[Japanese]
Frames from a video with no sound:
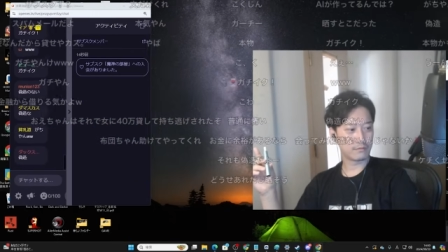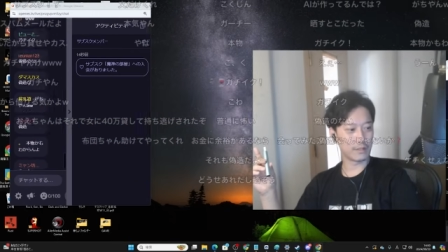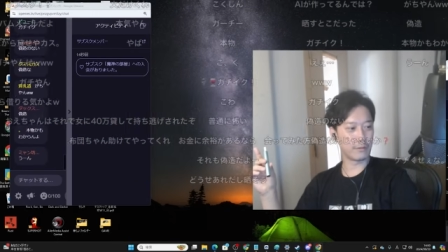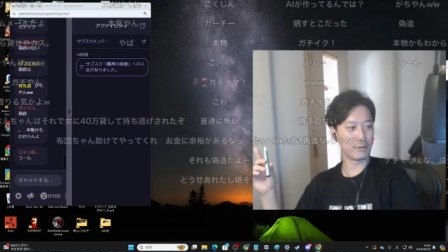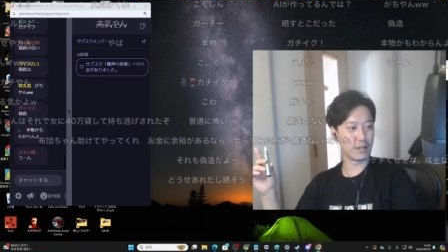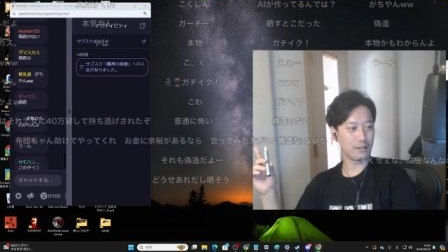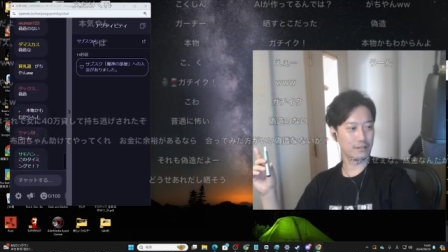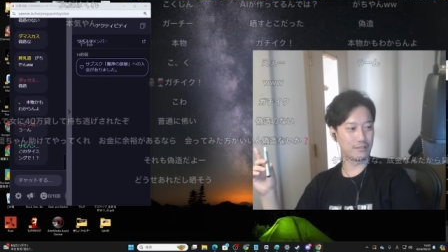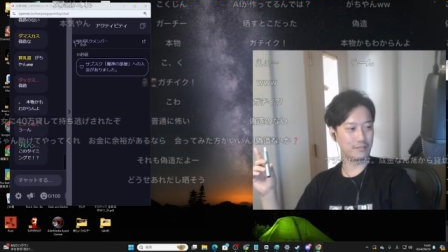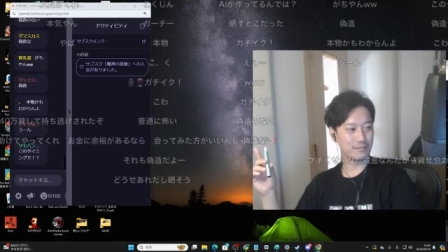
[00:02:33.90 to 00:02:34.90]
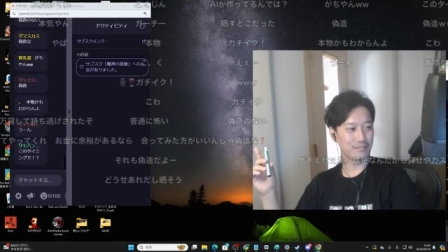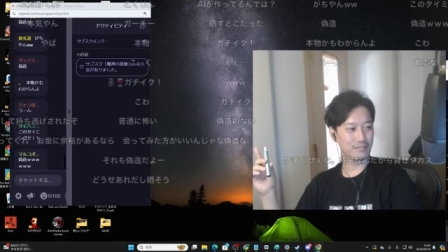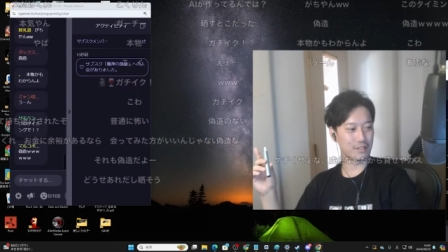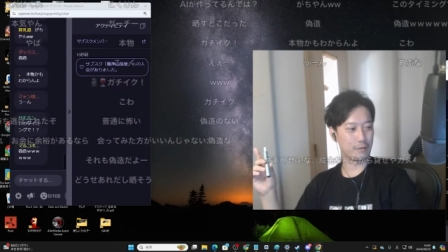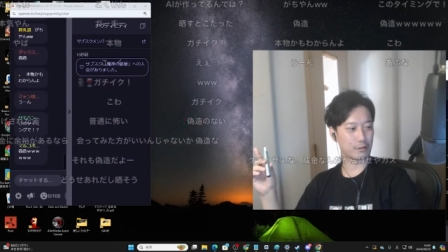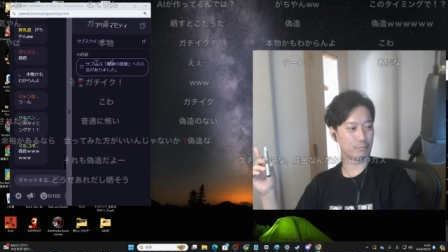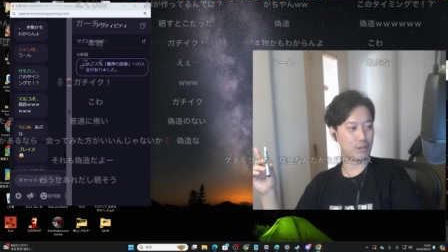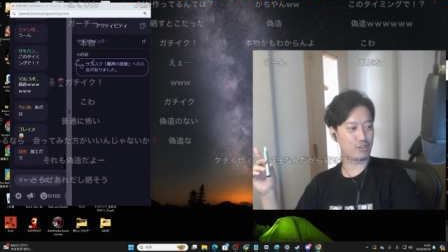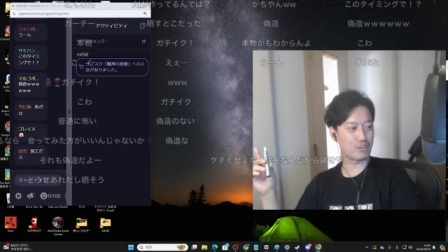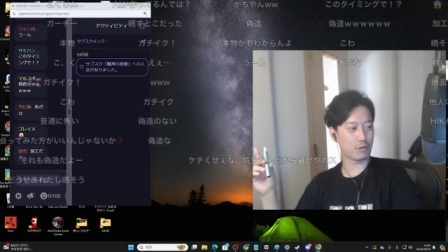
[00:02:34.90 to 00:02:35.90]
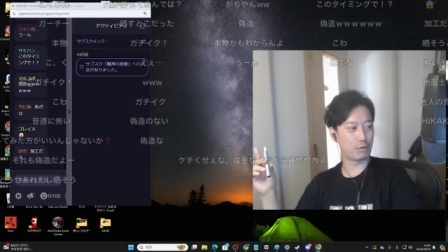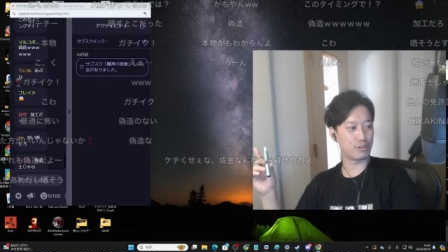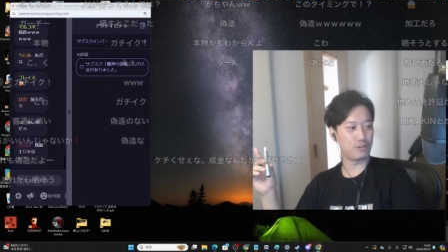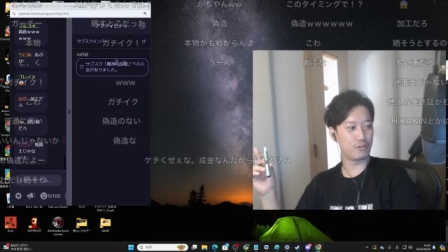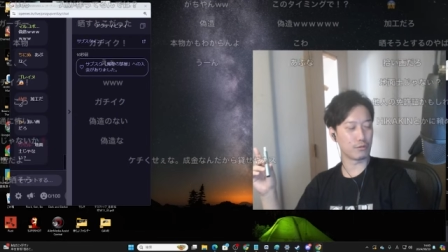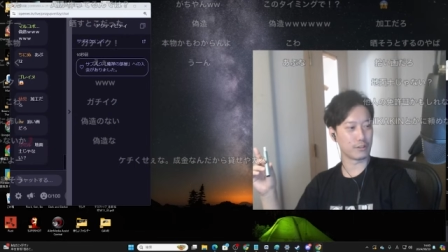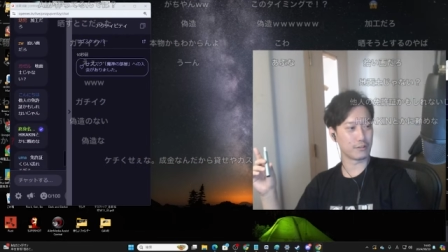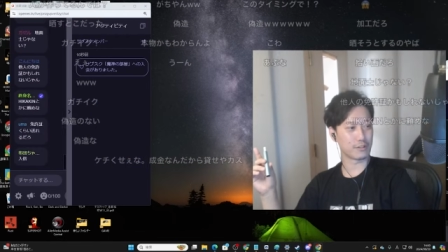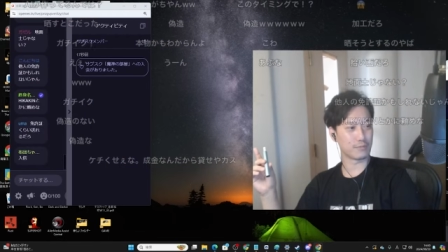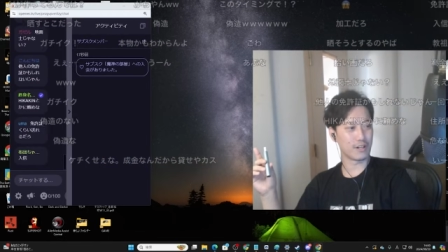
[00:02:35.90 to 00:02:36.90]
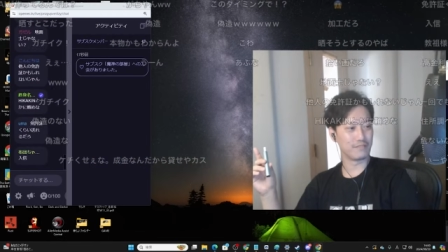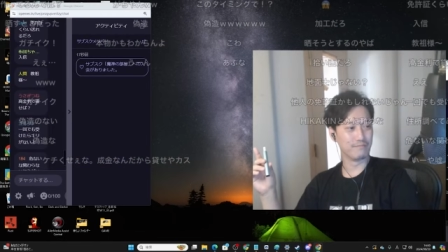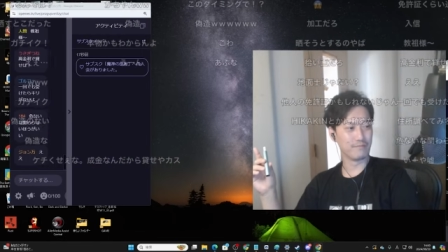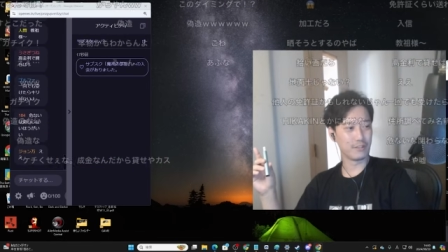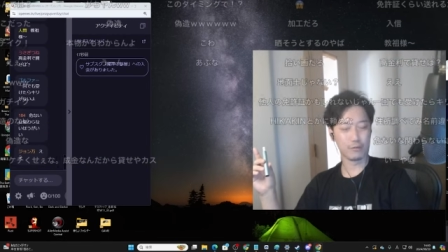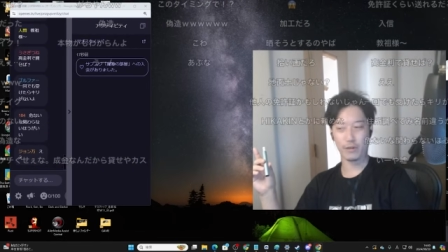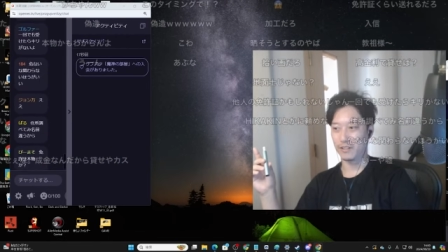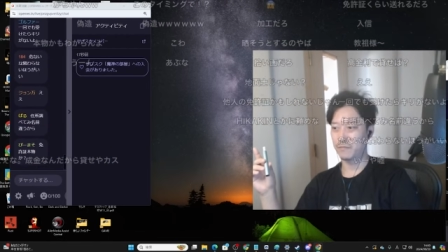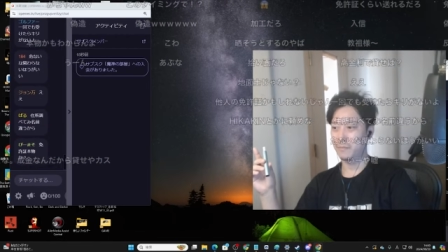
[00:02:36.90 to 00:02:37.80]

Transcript: ダメだ。ダメだ。めっちゃ個人情報出てる。すまん。言えん。